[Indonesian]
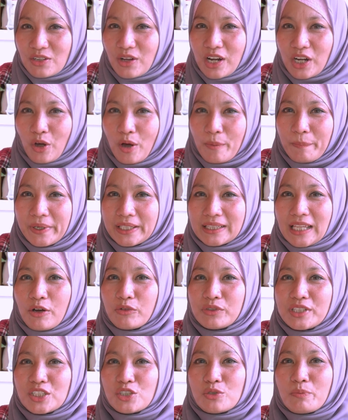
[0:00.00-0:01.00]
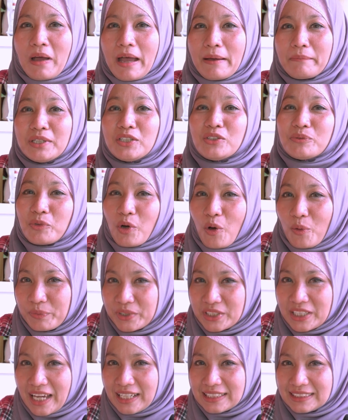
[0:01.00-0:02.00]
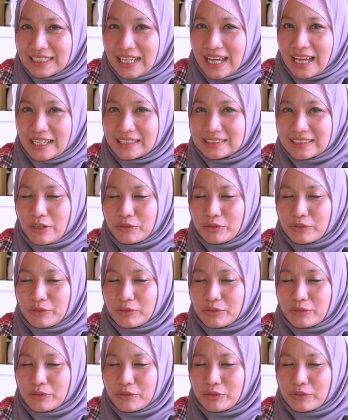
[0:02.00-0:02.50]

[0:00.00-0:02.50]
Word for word: soal kopi, tahunya cuma minum kopinya aja,